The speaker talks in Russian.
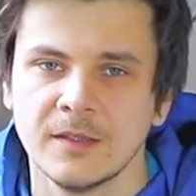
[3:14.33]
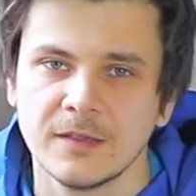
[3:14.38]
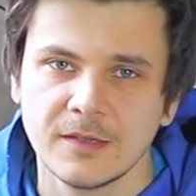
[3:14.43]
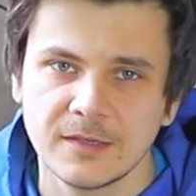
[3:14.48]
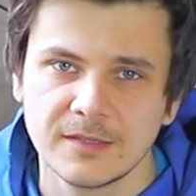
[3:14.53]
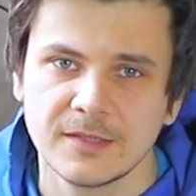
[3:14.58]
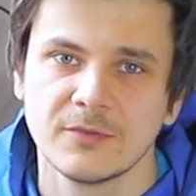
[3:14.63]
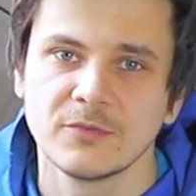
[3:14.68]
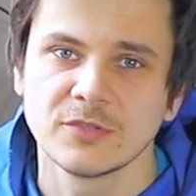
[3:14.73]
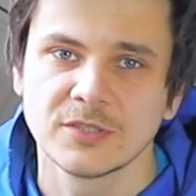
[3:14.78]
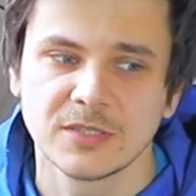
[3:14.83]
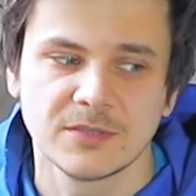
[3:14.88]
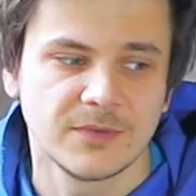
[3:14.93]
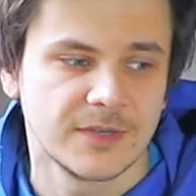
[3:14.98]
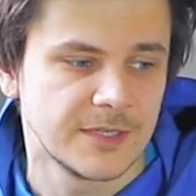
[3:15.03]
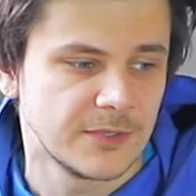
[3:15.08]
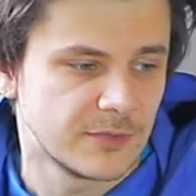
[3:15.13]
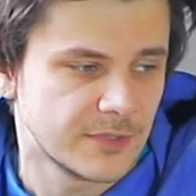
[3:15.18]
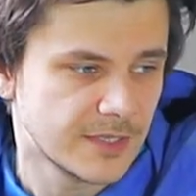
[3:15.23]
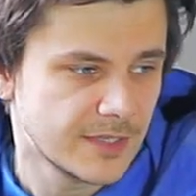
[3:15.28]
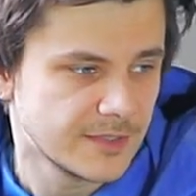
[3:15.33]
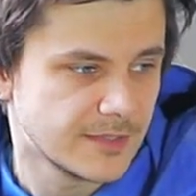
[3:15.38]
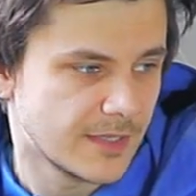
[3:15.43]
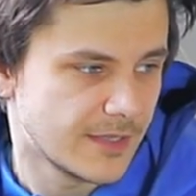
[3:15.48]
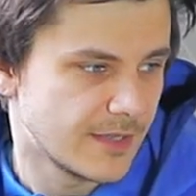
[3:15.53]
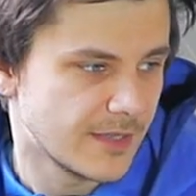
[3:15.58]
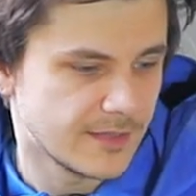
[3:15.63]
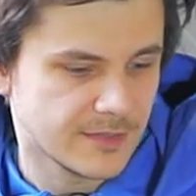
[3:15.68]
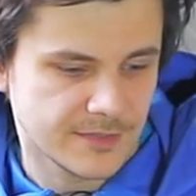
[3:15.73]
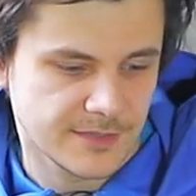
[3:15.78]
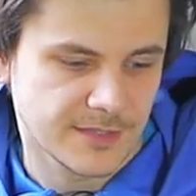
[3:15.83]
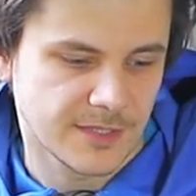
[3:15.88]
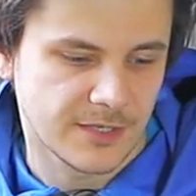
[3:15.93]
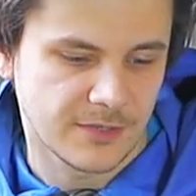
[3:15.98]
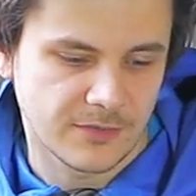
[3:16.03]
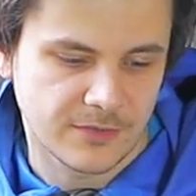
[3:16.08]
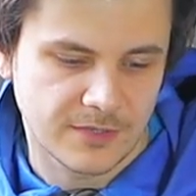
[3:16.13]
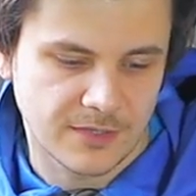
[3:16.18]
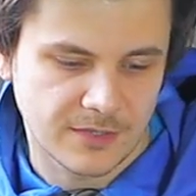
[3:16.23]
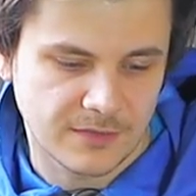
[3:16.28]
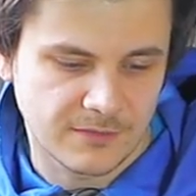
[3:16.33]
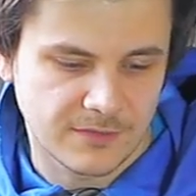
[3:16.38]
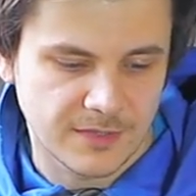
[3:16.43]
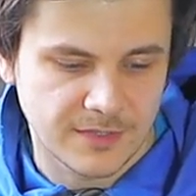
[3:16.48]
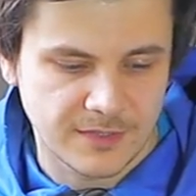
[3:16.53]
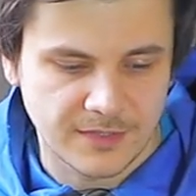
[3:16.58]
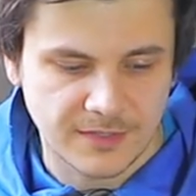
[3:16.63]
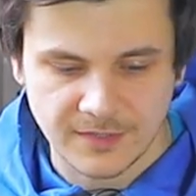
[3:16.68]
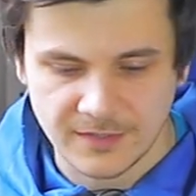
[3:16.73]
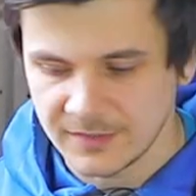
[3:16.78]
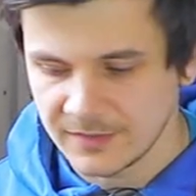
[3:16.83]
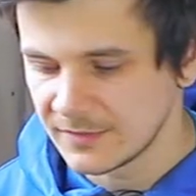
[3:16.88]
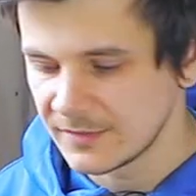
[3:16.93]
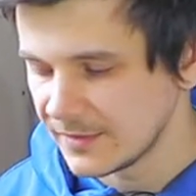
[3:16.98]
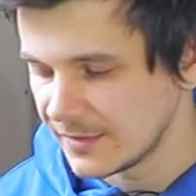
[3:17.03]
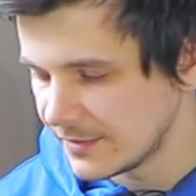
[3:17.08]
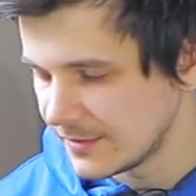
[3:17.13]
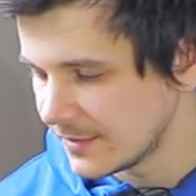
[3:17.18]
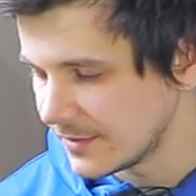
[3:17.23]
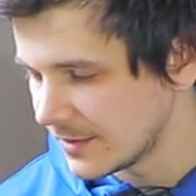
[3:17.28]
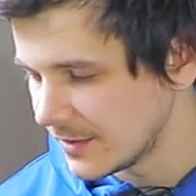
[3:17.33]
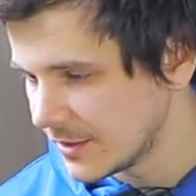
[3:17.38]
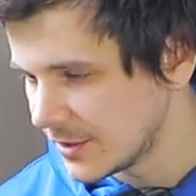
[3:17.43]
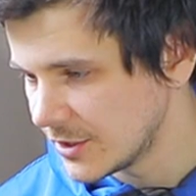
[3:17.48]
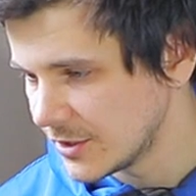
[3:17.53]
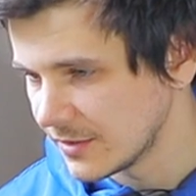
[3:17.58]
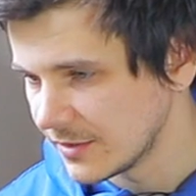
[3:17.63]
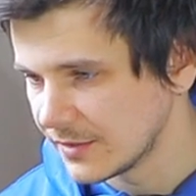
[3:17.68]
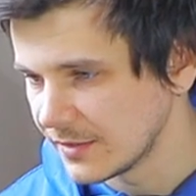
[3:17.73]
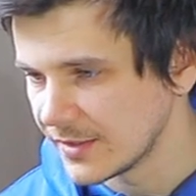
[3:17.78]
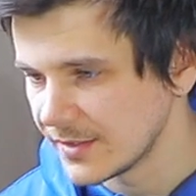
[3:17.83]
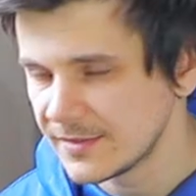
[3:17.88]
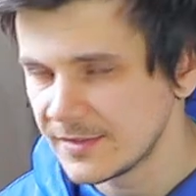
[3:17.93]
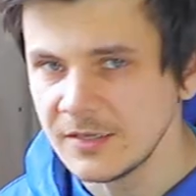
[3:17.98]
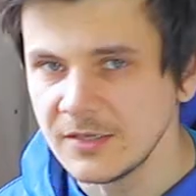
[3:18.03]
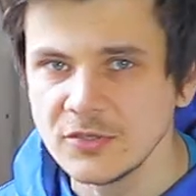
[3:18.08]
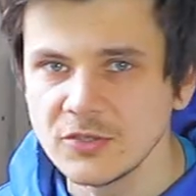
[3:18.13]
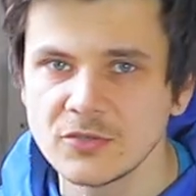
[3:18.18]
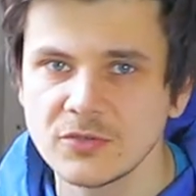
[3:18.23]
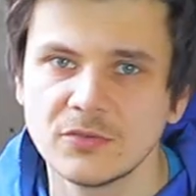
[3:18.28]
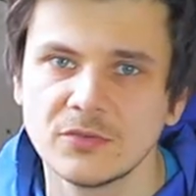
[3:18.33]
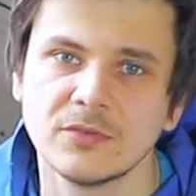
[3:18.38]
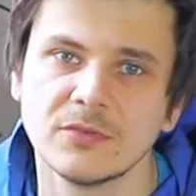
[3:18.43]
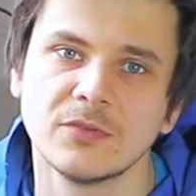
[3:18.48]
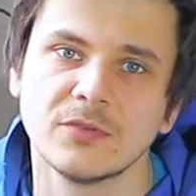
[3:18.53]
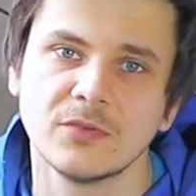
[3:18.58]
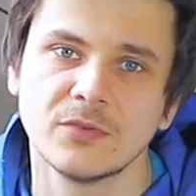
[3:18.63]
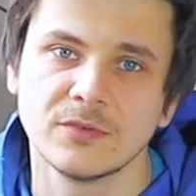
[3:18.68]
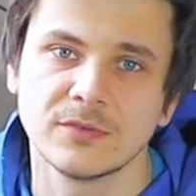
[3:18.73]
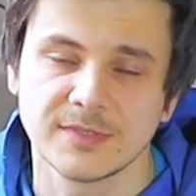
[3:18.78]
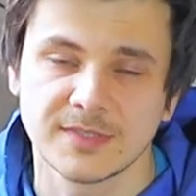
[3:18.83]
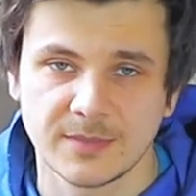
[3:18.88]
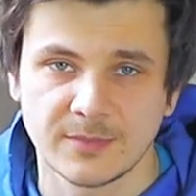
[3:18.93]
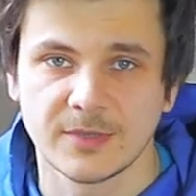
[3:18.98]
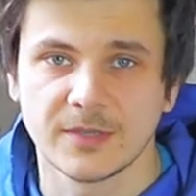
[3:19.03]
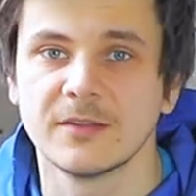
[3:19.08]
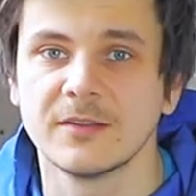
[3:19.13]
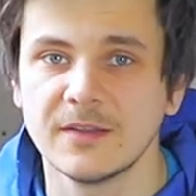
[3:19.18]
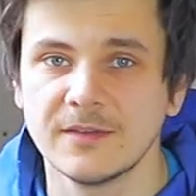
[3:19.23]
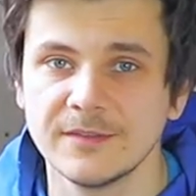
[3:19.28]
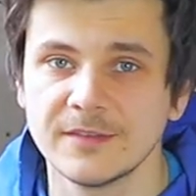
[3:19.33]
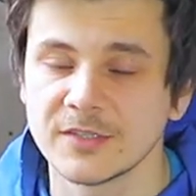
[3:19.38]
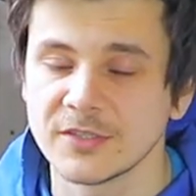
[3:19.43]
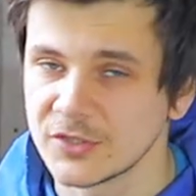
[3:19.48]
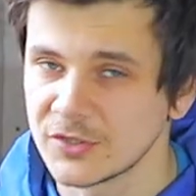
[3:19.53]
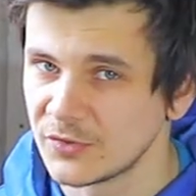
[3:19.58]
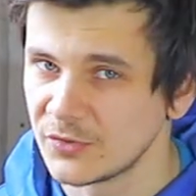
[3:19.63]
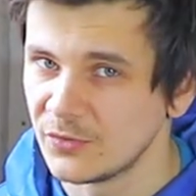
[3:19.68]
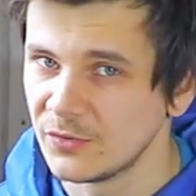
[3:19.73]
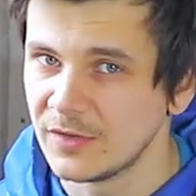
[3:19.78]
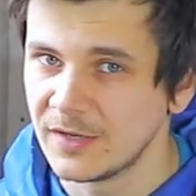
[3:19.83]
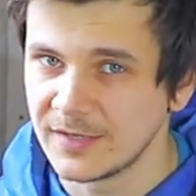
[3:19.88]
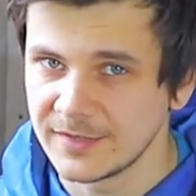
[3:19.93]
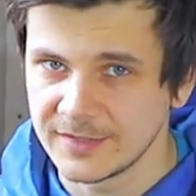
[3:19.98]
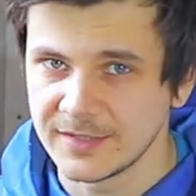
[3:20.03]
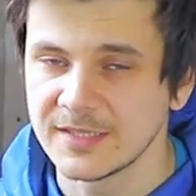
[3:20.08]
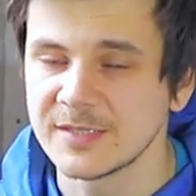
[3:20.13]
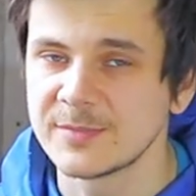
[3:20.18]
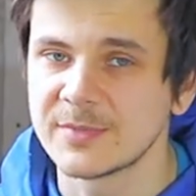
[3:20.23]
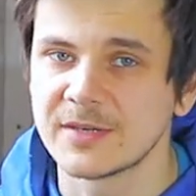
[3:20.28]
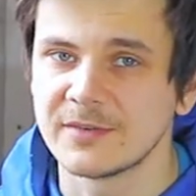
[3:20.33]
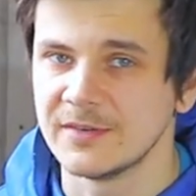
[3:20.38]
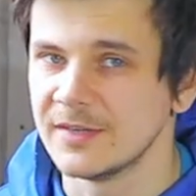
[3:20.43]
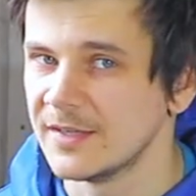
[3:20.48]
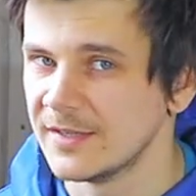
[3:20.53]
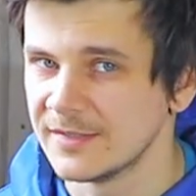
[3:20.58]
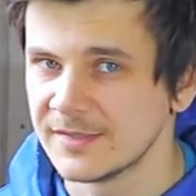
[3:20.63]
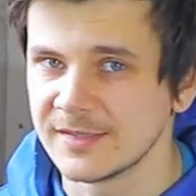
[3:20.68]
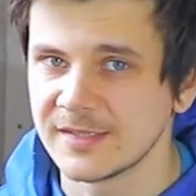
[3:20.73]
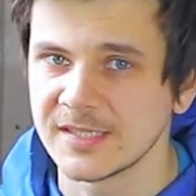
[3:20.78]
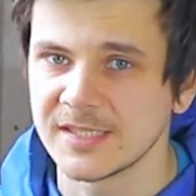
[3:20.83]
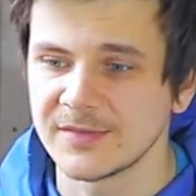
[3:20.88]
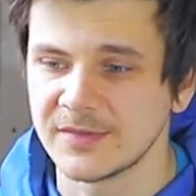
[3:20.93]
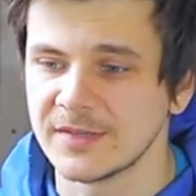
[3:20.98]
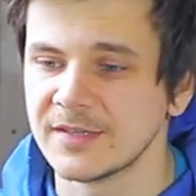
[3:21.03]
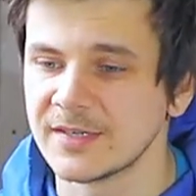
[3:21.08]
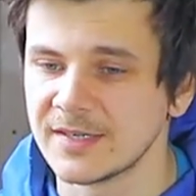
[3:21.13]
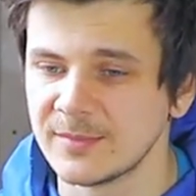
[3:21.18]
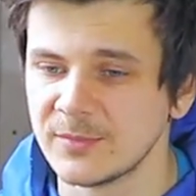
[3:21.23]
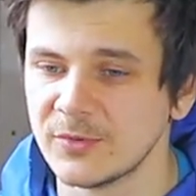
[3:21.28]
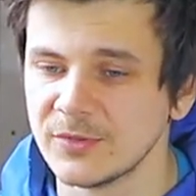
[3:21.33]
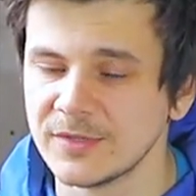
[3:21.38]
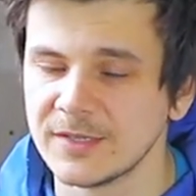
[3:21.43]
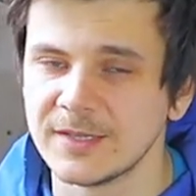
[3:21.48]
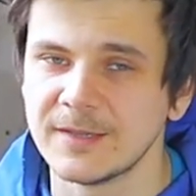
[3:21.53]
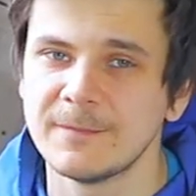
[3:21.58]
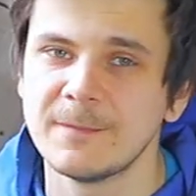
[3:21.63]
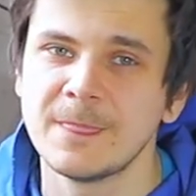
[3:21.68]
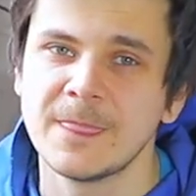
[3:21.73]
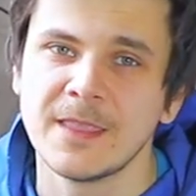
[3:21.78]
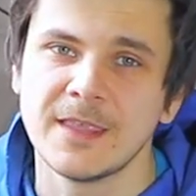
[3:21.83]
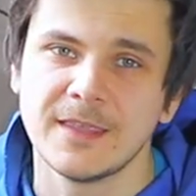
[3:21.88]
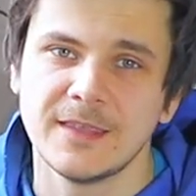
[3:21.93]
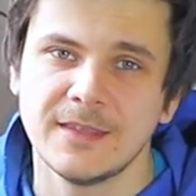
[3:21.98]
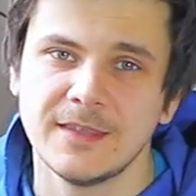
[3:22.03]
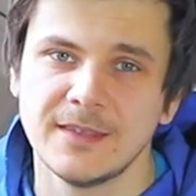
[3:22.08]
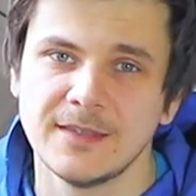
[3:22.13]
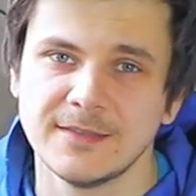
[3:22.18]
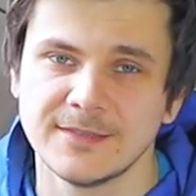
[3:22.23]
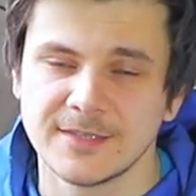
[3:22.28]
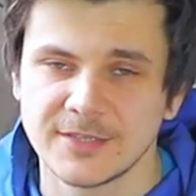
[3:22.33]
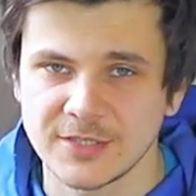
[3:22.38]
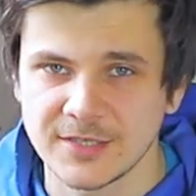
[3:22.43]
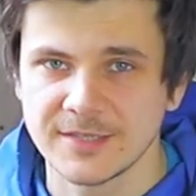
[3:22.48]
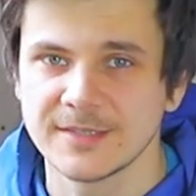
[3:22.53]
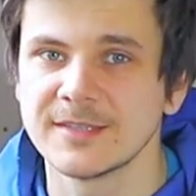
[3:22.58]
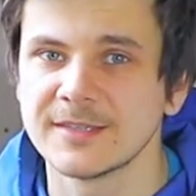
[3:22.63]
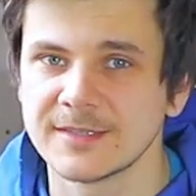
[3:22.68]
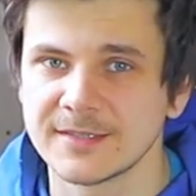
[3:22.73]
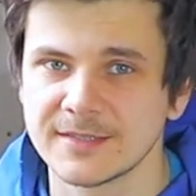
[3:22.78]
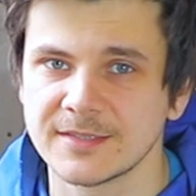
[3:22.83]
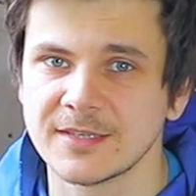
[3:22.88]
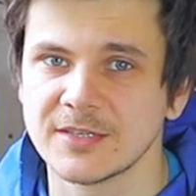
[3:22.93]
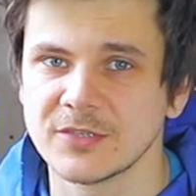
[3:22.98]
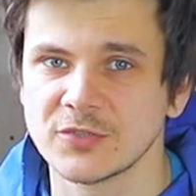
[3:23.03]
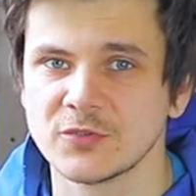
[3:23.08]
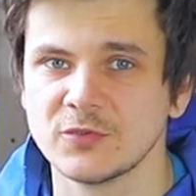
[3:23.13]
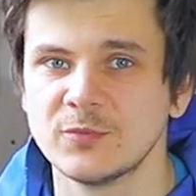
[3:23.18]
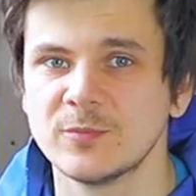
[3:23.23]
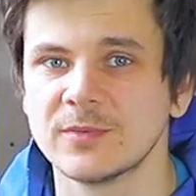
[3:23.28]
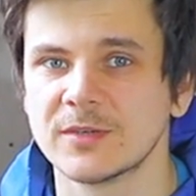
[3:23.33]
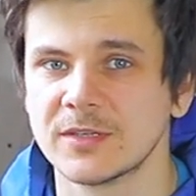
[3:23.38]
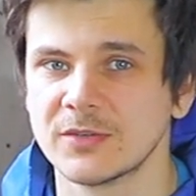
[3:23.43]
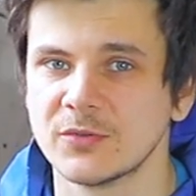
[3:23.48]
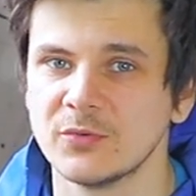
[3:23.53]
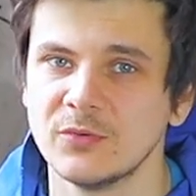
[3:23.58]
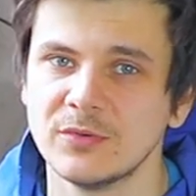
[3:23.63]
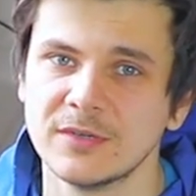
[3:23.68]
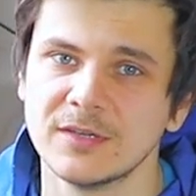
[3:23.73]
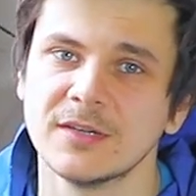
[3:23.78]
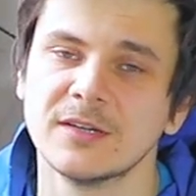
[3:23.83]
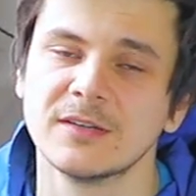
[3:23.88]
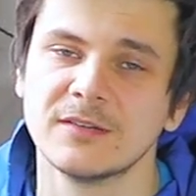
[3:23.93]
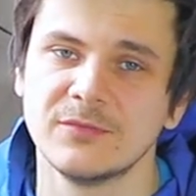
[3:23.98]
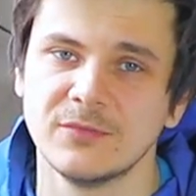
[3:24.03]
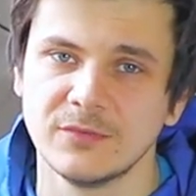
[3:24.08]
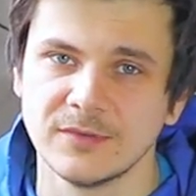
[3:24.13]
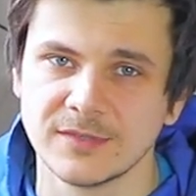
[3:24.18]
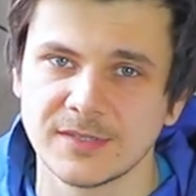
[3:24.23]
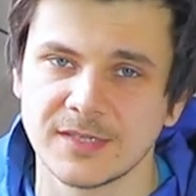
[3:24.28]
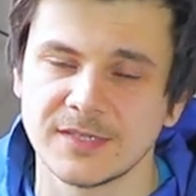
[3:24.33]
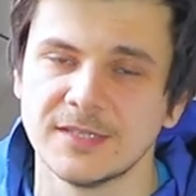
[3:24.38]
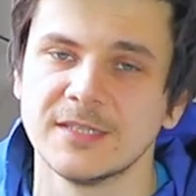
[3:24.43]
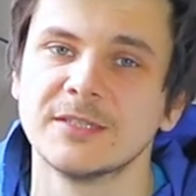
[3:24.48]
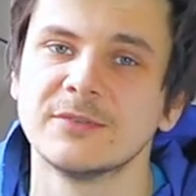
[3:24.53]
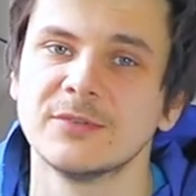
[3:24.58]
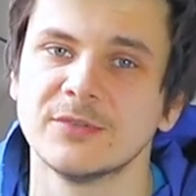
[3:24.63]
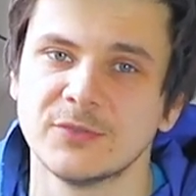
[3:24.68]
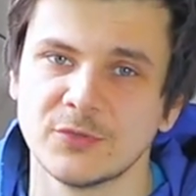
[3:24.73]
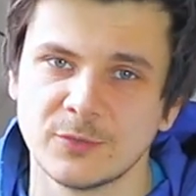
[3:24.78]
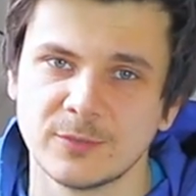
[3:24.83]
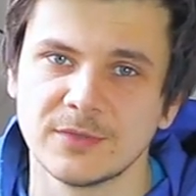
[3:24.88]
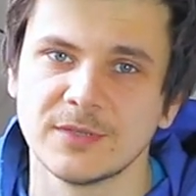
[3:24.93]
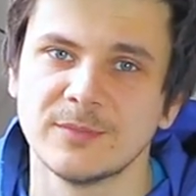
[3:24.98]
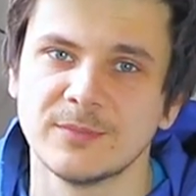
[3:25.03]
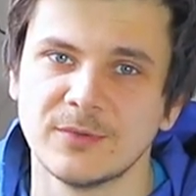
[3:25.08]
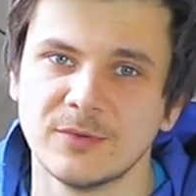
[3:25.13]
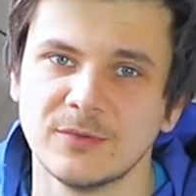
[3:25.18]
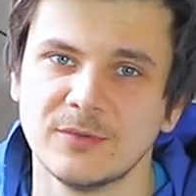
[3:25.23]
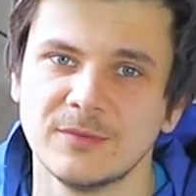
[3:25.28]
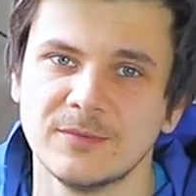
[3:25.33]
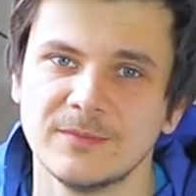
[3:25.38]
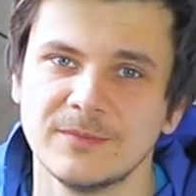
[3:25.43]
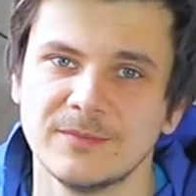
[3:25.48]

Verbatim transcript: Как я уже говорил ранее, я не знаю, как влияет эта трещина на стяжку, но самое главное, что она справляется со своей работой. И сейчас я расскажу про то, как функционирует теплый пол.